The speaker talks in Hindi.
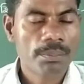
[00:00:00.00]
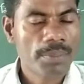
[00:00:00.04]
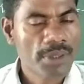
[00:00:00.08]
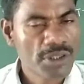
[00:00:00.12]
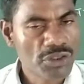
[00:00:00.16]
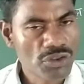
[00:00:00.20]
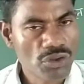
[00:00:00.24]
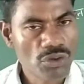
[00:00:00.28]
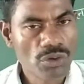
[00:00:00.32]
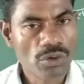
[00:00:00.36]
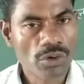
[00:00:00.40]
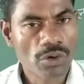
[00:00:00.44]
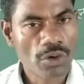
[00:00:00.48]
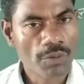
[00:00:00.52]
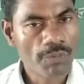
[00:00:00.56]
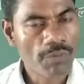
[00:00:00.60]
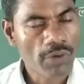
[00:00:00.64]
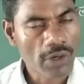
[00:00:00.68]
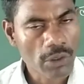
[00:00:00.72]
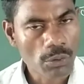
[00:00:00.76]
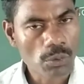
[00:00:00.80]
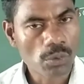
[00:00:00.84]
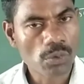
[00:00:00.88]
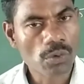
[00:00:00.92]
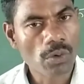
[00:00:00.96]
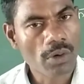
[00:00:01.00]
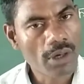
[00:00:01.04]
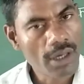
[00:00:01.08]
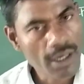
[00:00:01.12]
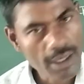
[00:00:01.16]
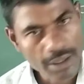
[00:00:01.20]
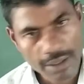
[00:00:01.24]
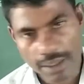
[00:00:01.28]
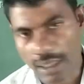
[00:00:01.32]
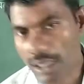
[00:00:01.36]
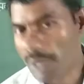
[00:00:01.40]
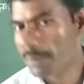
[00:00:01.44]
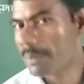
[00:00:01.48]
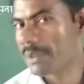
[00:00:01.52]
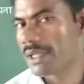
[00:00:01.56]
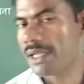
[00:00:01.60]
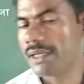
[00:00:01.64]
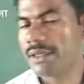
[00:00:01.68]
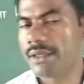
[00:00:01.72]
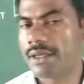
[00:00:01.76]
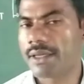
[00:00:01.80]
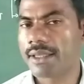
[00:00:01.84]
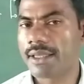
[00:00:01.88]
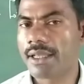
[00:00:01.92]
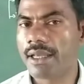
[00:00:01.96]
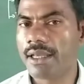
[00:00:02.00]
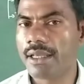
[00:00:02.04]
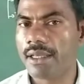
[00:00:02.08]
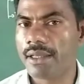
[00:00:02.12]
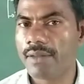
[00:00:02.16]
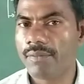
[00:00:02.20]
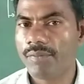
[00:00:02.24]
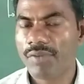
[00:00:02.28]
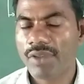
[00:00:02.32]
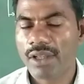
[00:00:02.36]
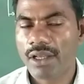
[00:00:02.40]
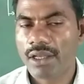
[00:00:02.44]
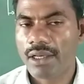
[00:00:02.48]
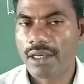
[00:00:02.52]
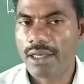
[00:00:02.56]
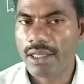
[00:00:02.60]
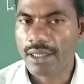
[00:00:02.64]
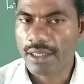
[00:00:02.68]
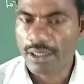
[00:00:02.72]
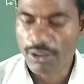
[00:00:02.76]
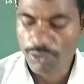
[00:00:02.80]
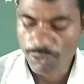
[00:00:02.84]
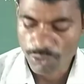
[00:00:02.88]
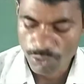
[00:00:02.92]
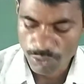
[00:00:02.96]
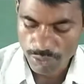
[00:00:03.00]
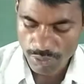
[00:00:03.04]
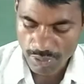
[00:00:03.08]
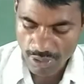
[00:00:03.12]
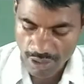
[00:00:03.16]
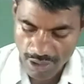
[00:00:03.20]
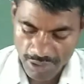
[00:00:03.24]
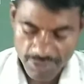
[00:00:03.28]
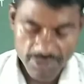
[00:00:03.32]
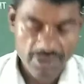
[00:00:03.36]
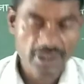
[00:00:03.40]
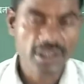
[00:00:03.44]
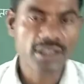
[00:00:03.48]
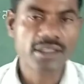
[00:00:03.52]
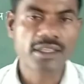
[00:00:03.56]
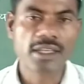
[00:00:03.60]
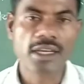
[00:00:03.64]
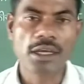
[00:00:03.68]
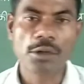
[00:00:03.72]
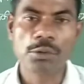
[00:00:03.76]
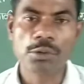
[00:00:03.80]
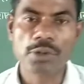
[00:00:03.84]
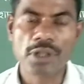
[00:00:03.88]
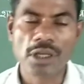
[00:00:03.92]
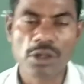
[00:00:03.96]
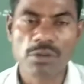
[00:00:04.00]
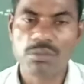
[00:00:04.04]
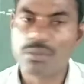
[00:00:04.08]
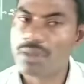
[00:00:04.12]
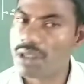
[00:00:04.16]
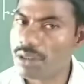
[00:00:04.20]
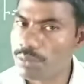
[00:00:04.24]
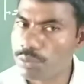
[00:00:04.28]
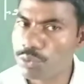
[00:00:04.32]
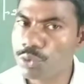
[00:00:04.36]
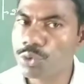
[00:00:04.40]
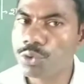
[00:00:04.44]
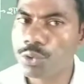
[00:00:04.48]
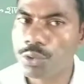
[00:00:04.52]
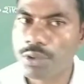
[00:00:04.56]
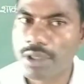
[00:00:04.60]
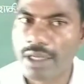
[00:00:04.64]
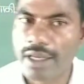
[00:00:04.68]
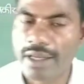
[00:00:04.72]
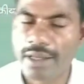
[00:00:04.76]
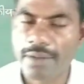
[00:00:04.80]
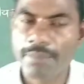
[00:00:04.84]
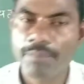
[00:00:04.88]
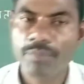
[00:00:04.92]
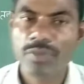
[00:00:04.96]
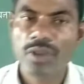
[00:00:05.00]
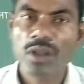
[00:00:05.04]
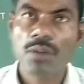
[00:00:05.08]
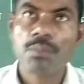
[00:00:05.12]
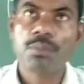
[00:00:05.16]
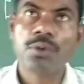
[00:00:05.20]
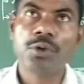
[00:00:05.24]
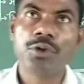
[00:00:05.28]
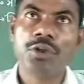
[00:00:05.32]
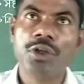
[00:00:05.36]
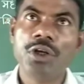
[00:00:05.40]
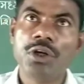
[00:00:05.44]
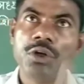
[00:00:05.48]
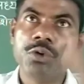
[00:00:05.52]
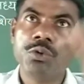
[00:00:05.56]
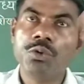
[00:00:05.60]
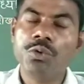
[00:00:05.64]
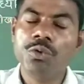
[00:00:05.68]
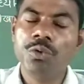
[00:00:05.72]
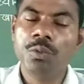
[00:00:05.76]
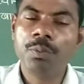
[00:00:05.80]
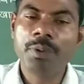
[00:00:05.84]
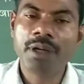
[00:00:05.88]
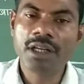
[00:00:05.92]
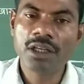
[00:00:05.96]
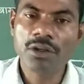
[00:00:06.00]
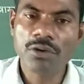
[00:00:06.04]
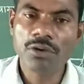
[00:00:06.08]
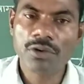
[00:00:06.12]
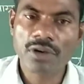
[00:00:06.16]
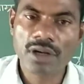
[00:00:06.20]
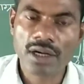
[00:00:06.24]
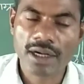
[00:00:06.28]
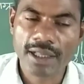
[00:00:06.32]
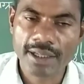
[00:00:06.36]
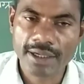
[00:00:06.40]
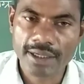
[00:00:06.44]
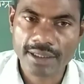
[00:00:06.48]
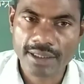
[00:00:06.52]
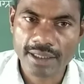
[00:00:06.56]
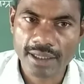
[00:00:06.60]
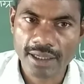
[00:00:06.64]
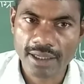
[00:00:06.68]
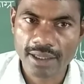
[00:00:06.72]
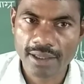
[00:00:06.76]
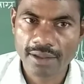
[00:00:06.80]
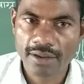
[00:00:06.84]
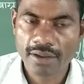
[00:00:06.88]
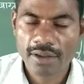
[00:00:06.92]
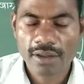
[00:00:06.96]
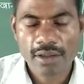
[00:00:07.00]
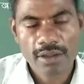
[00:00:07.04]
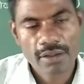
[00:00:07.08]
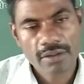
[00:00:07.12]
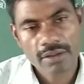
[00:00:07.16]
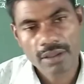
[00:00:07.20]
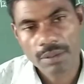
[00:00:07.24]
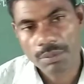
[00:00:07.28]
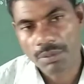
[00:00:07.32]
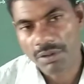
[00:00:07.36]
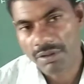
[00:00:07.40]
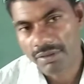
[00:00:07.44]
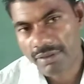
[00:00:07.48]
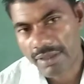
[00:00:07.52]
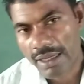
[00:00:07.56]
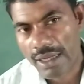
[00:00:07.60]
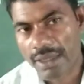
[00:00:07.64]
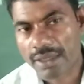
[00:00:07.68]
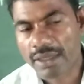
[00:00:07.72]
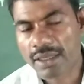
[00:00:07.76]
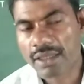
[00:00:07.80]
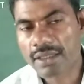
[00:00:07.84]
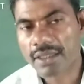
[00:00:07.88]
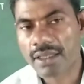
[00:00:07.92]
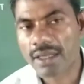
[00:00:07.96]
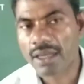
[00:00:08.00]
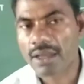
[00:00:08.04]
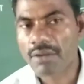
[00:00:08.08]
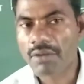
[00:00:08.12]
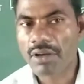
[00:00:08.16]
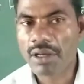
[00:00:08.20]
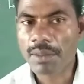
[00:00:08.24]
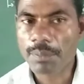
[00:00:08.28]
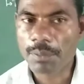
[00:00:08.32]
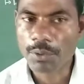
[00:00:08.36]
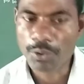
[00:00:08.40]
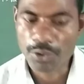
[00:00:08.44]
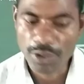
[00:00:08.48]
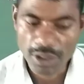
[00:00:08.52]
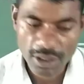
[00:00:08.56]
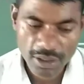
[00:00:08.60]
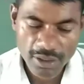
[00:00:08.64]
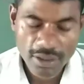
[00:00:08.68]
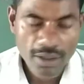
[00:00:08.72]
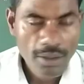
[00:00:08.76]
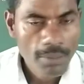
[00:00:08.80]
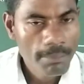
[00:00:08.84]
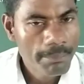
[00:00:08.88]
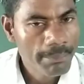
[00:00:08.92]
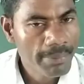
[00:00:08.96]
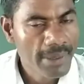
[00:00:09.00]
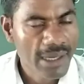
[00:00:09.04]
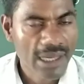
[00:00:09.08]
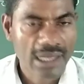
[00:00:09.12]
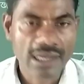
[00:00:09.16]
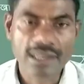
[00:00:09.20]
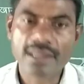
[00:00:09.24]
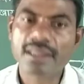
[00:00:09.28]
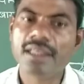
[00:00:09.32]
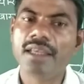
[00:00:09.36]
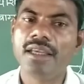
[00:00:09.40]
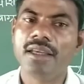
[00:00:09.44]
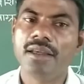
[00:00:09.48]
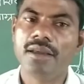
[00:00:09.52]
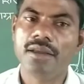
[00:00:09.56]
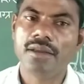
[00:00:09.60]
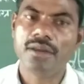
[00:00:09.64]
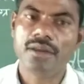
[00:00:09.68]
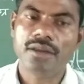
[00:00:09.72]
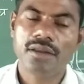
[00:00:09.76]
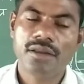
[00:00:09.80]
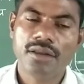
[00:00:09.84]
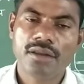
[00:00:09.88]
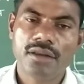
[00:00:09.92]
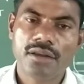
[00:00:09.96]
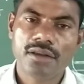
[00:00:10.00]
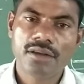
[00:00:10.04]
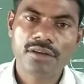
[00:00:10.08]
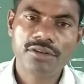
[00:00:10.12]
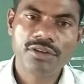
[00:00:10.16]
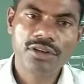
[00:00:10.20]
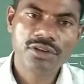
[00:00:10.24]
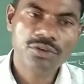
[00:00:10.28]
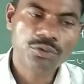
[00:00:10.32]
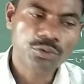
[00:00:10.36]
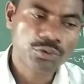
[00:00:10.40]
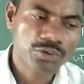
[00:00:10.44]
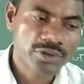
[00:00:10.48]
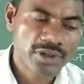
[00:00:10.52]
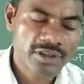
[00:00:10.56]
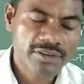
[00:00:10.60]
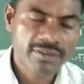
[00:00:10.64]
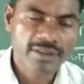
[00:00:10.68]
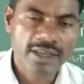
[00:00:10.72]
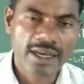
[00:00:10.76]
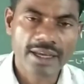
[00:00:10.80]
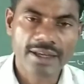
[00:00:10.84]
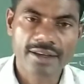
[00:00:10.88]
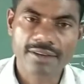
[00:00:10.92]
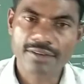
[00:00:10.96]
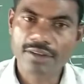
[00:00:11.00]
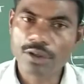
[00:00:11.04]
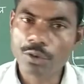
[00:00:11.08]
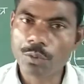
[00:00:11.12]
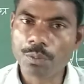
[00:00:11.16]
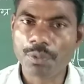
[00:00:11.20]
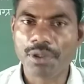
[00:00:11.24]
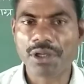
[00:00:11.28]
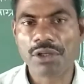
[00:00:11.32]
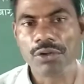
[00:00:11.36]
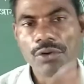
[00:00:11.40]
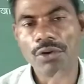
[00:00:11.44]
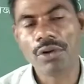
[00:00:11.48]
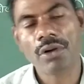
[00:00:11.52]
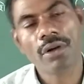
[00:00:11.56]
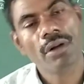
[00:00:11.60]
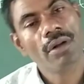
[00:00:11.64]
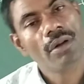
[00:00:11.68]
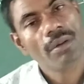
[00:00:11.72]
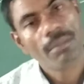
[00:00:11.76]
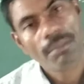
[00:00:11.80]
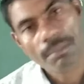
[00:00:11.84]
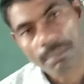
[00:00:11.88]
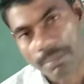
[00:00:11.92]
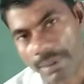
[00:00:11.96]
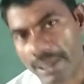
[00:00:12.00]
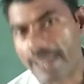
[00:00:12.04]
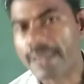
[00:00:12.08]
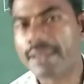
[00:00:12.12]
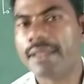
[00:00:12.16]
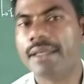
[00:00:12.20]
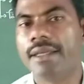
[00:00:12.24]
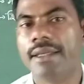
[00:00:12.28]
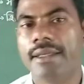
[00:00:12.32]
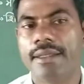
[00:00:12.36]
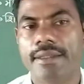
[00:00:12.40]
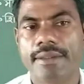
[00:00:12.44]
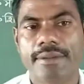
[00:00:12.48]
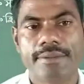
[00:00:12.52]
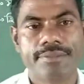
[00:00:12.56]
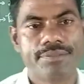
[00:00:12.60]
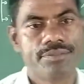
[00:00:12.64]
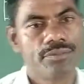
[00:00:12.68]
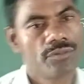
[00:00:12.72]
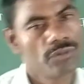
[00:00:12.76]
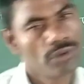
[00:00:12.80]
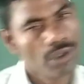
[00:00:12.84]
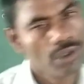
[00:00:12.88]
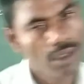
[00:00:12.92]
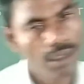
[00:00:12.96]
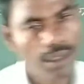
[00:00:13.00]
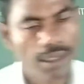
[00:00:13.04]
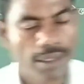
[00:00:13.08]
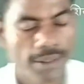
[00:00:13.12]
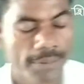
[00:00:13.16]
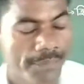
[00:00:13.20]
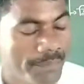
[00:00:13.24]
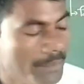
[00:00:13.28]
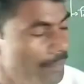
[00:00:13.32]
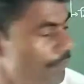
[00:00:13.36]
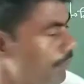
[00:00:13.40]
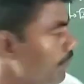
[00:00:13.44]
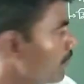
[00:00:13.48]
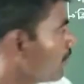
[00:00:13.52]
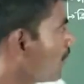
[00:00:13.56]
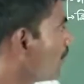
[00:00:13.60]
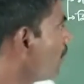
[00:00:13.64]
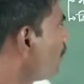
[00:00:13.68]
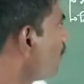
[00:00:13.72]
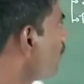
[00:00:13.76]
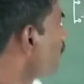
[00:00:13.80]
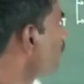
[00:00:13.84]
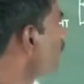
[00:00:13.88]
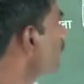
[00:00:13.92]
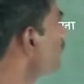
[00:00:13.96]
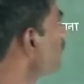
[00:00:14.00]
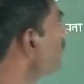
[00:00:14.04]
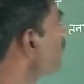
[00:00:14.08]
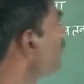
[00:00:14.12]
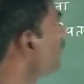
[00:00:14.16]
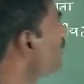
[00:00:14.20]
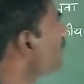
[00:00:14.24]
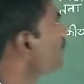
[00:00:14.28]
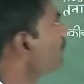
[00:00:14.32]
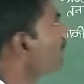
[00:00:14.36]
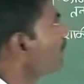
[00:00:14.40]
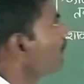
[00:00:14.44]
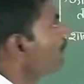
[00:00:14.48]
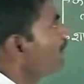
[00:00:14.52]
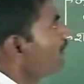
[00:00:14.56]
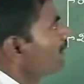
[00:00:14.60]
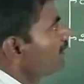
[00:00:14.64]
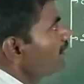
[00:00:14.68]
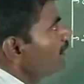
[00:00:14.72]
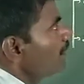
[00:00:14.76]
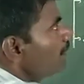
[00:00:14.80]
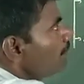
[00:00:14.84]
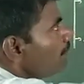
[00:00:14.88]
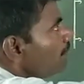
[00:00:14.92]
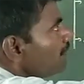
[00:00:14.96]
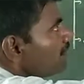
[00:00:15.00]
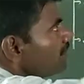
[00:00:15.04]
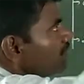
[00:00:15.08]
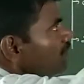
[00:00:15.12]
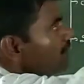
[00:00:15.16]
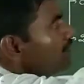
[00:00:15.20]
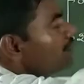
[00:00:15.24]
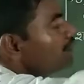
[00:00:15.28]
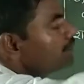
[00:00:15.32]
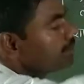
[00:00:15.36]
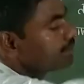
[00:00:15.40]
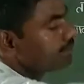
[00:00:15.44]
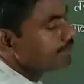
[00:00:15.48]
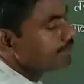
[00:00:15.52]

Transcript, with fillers: पत्तियों और फलों को आधार प्रदान करता है लेकिन जो काष्ठीय तना होता है वो मजबूत होता है पौधे को ऊपर की ओर खड़ा रखता है जबकि साकीय तना वाले पौधे फैलते हैं किसी दूसरे सहारे से ऊपर की ओर बढ़ते हैं ठीक है और तीसरे नंबर पे आता है पत्ती